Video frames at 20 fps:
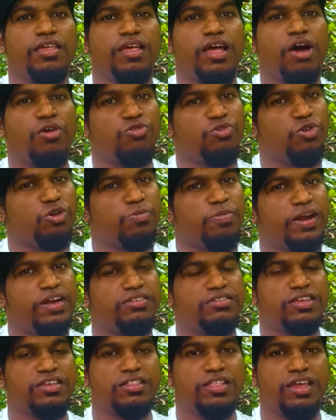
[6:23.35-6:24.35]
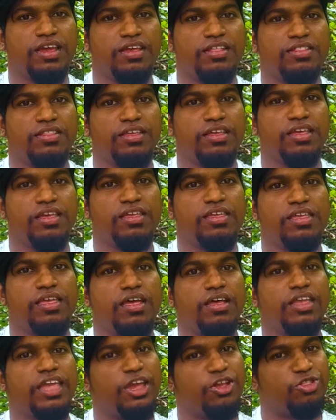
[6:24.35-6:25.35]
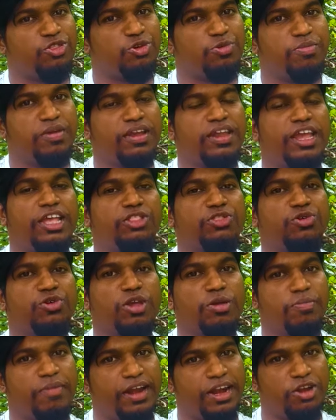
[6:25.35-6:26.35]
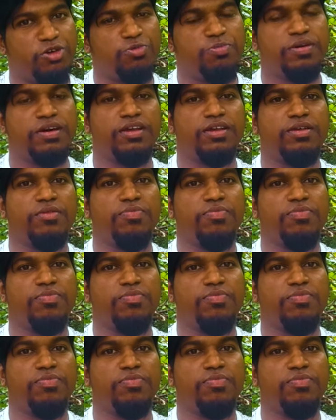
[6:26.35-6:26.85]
आउटडोर पेंट्स के तहत या खेतों में खेतों के मेड़ों पर